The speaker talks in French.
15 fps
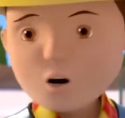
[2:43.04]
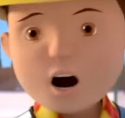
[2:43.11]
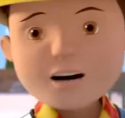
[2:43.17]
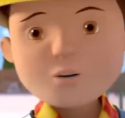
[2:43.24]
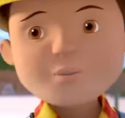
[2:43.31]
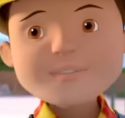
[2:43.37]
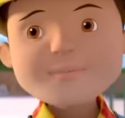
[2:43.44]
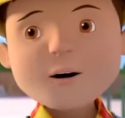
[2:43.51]

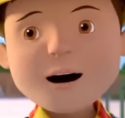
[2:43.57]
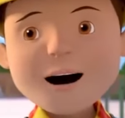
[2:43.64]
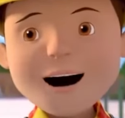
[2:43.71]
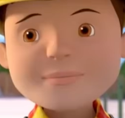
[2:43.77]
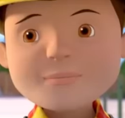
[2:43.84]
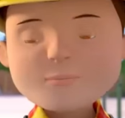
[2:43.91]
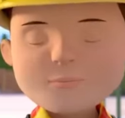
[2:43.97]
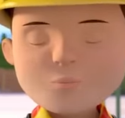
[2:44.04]
retourner au
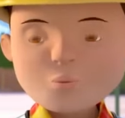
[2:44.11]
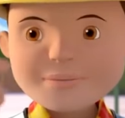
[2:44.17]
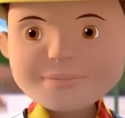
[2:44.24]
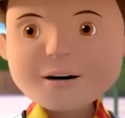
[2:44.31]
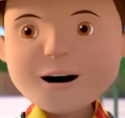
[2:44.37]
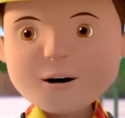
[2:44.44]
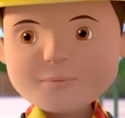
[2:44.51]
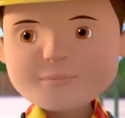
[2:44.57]
garage.
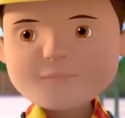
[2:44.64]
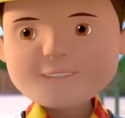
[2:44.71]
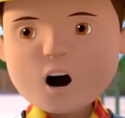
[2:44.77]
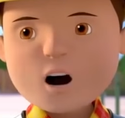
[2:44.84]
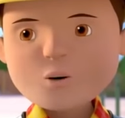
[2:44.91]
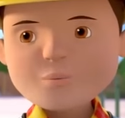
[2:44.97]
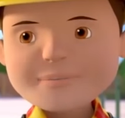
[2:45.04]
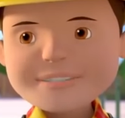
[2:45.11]

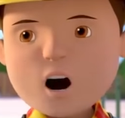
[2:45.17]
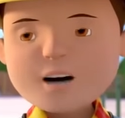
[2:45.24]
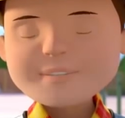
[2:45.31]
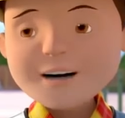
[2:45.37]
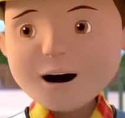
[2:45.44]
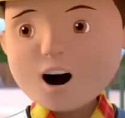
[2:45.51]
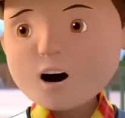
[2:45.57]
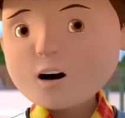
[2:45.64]
Concentre-toi bien sur le
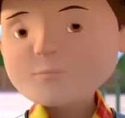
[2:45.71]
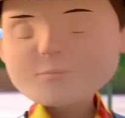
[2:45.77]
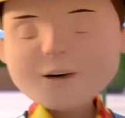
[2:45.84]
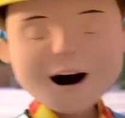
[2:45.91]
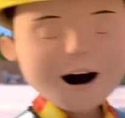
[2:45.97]
mur de briques